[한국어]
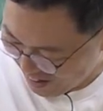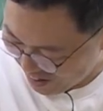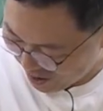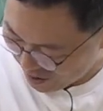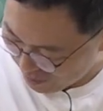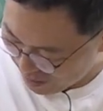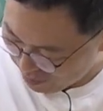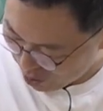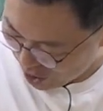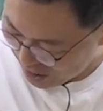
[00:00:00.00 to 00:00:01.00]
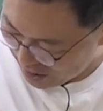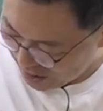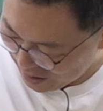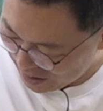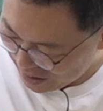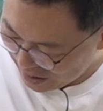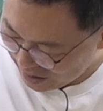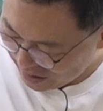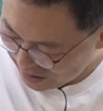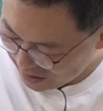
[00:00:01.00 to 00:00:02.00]
그래서 13번에 이제
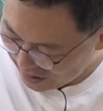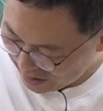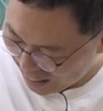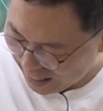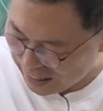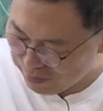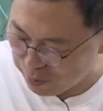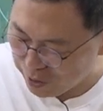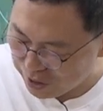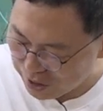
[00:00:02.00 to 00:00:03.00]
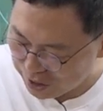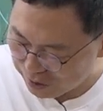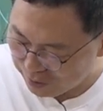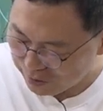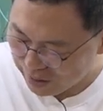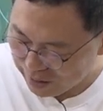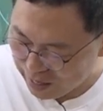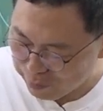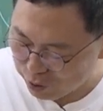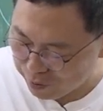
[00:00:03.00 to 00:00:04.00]
그 가를 보면은
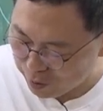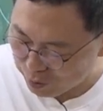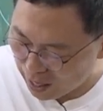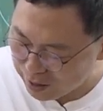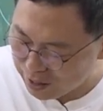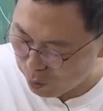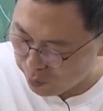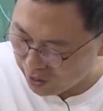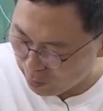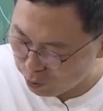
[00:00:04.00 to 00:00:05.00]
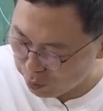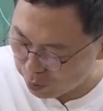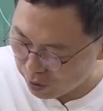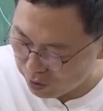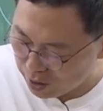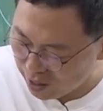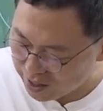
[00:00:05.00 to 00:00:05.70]
가부터 말고 나를 보면 나부터 볼게요. 이게